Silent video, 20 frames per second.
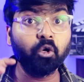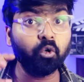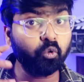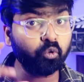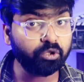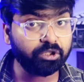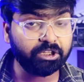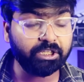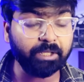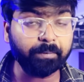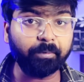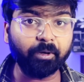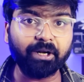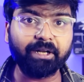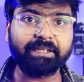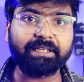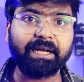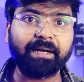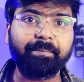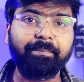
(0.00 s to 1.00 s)

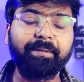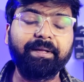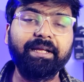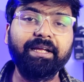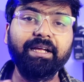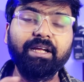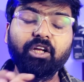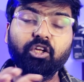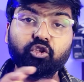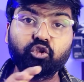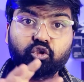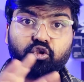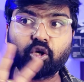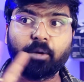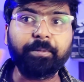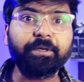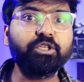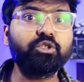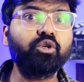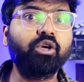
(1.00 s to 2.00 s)
উদ্দীপনা থাকবে তো
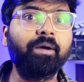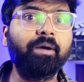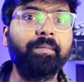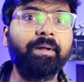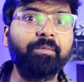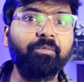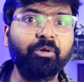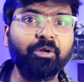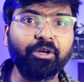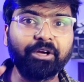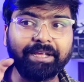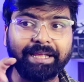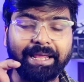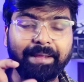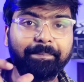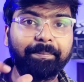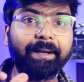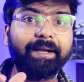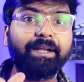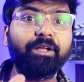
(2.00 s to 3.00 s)
সব কিছুকে আমার মনে হয়
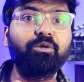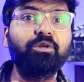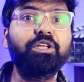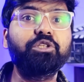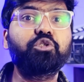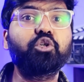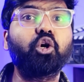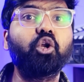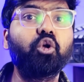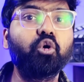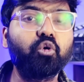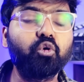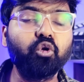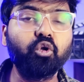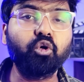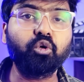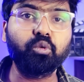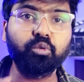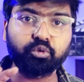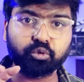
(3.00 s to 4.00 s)
এই পার্টিকুলার
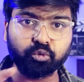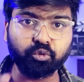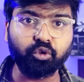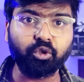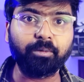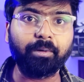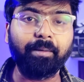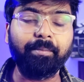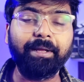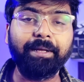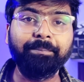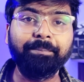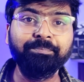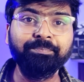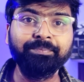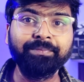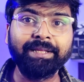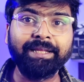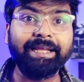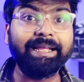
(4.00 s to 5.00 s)
ঝলকগুলো খুব সুন্দরভাবে
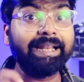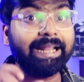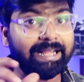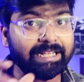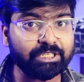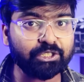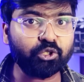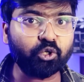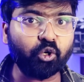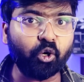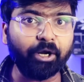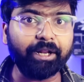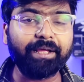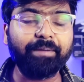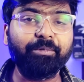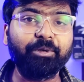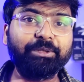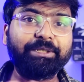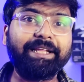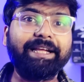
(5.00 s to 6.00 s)
ইনহ্যান্স করে
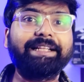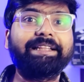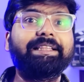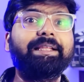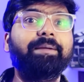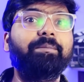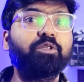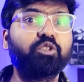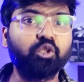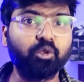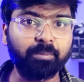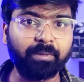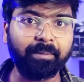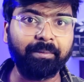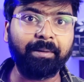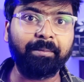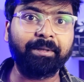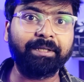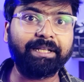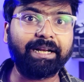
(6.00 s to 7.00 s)
এবং দেখতে
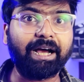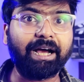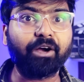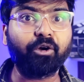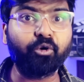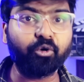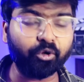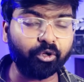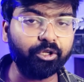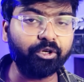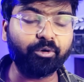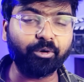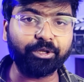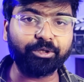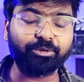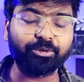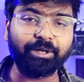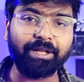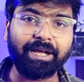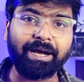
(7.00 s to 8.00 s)
ভীষণভাবে আমাদের আগ্রহী করে
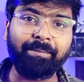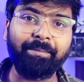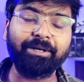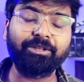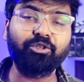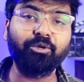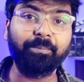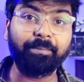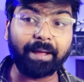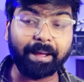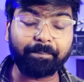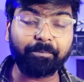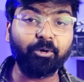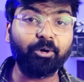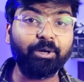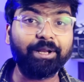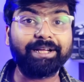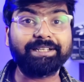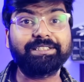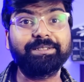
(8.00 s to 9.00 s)
তোলে আমার তো
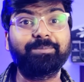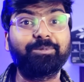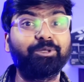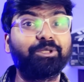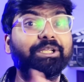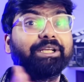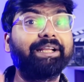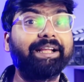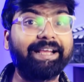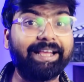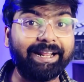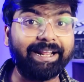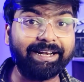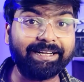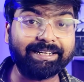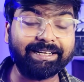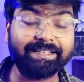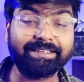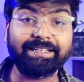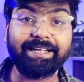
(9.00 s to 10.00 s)
ব্যাপক লাগছে প্রত্যেকটা
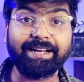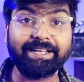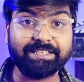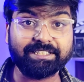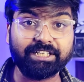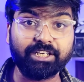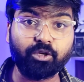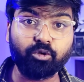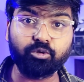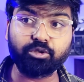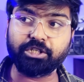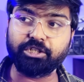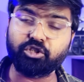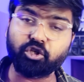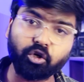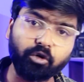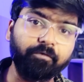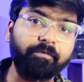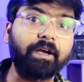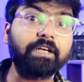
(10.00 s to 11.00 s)
ক্যারেক্টার তার এক্সিকিউশন
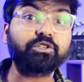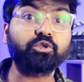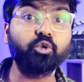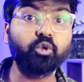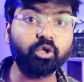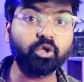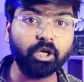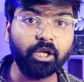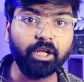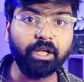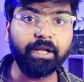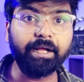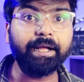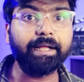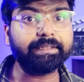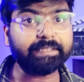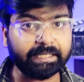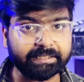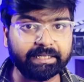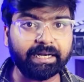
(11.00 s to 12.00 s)
যখন ফার্স্ট লুক
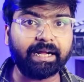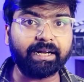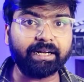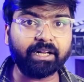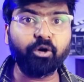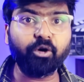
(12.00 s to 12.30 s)
তাদের আনা